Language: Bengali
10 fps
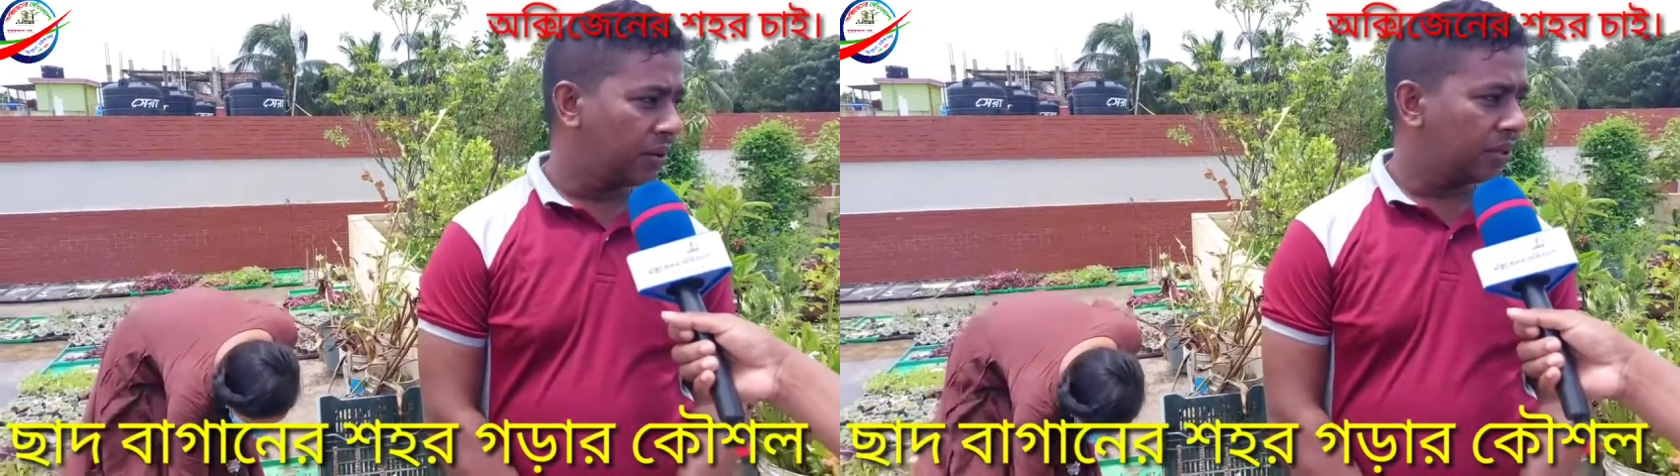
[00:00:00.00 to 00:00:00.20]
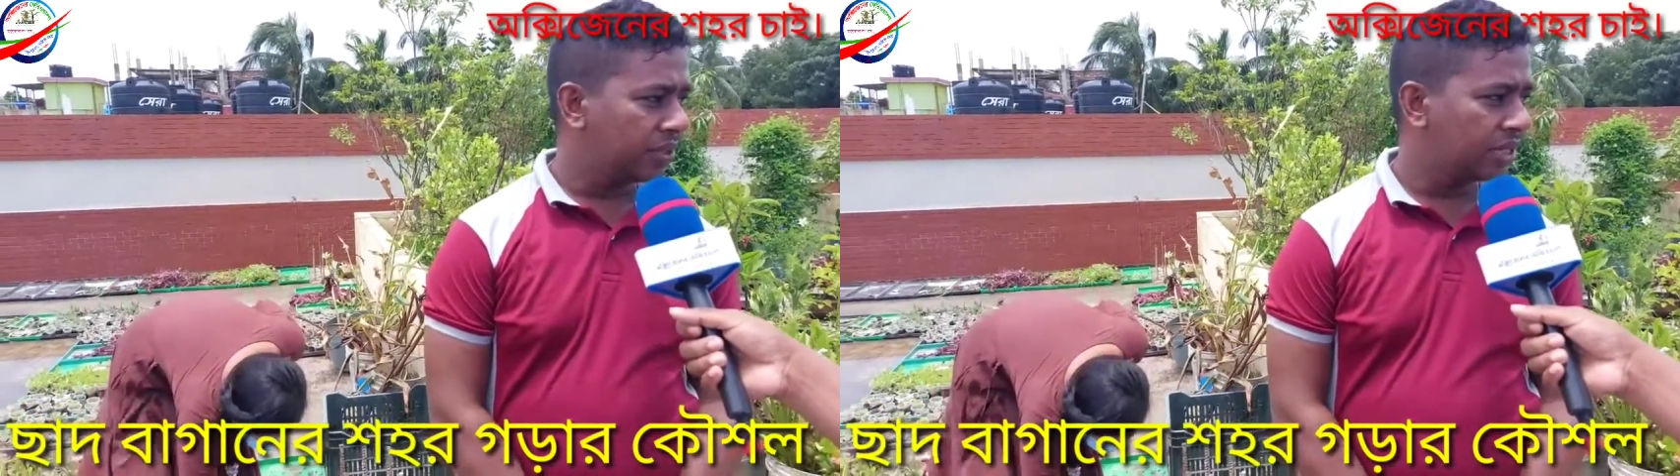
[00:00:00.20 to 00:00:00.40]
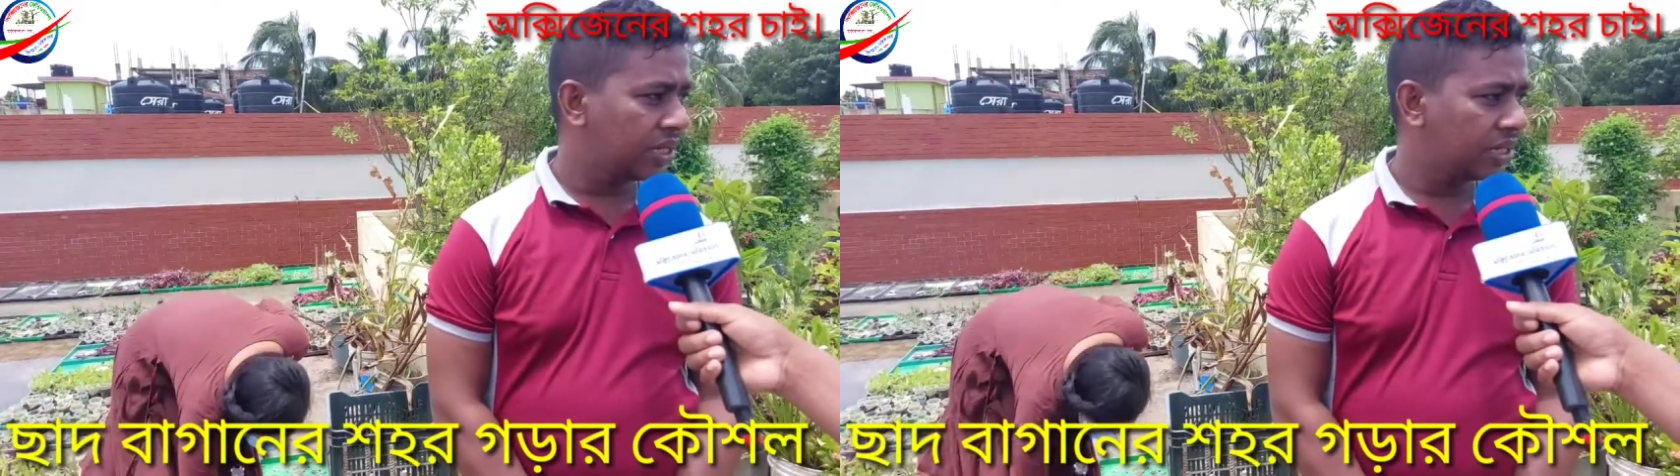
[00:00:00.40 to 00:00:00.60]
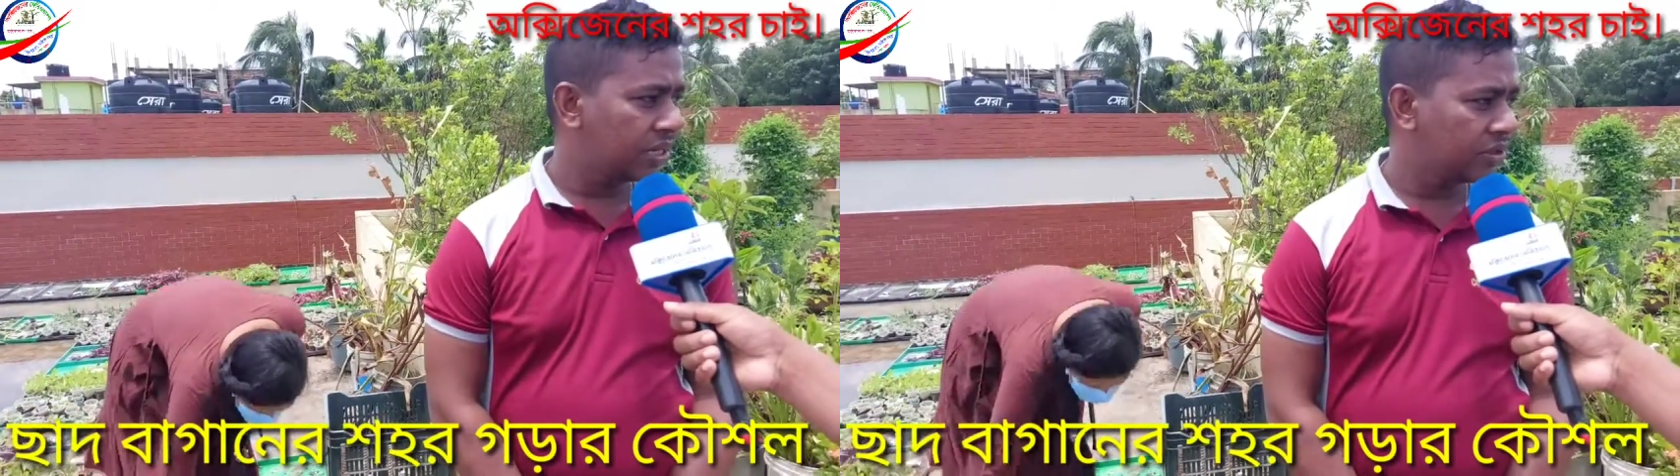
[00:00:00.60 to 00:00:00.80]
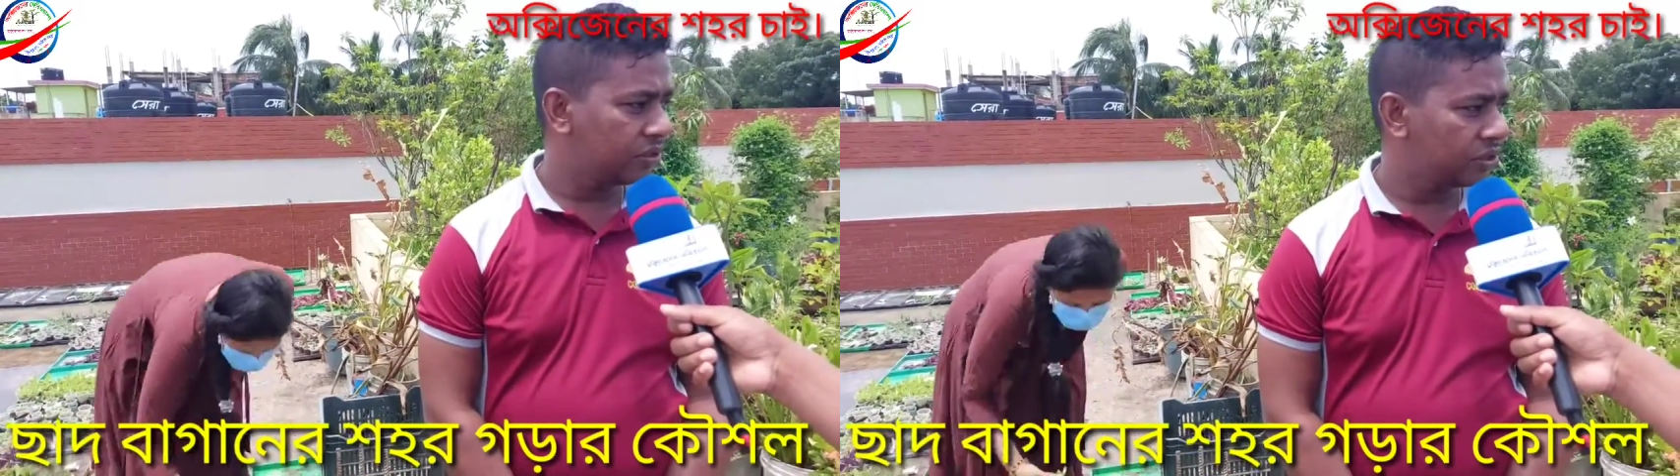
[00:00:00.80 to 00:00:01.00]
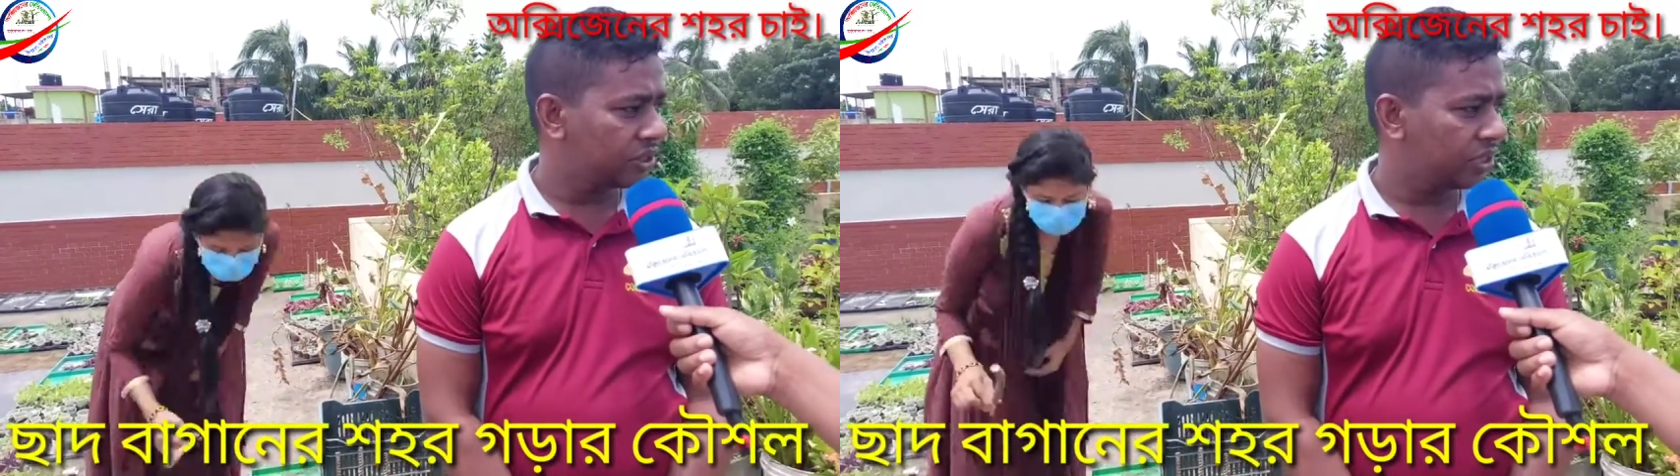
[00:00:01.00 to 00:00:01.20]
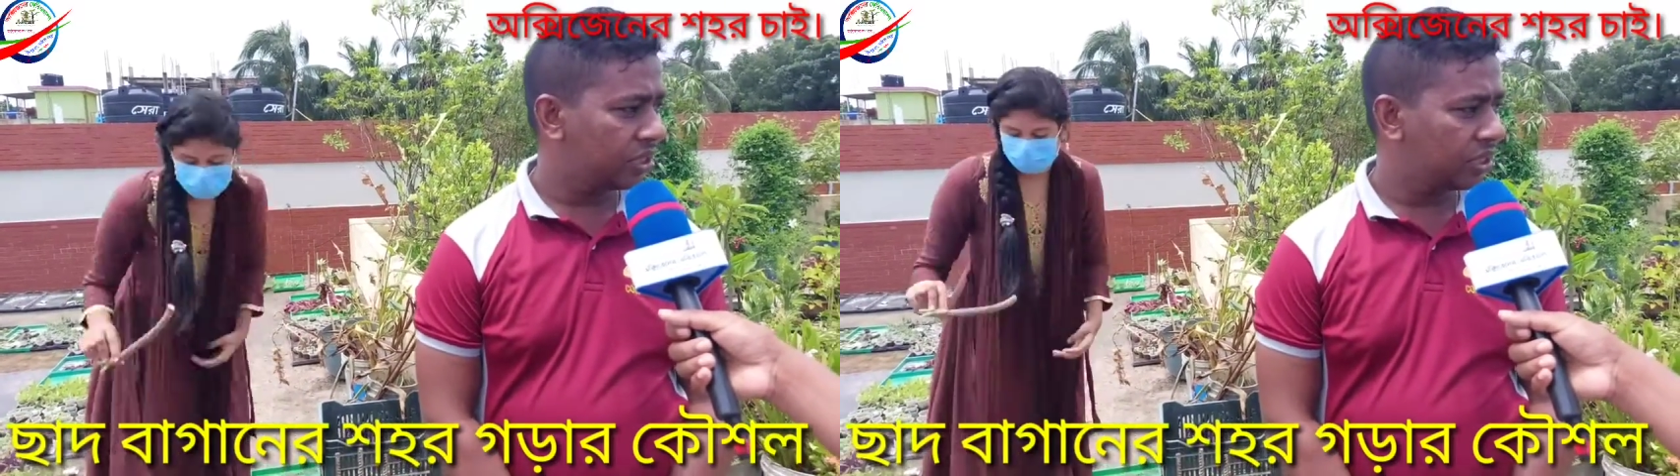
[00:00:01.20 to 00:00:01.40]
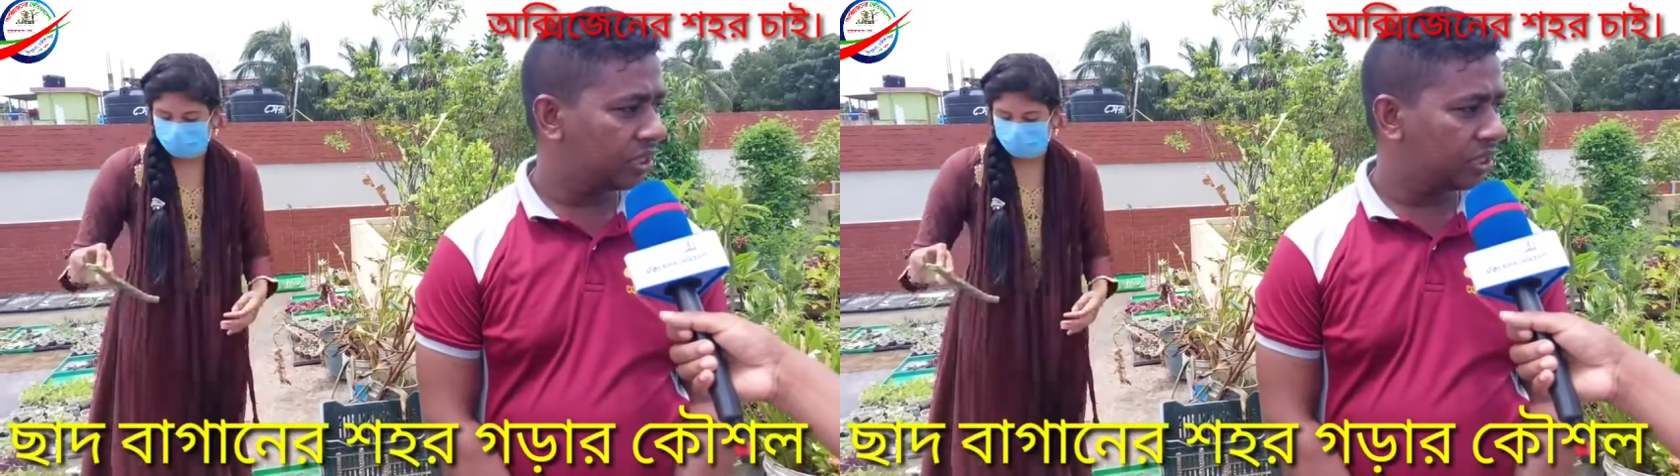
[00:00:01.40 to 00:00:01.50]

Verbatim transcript: আমার স্যার হচ্ছে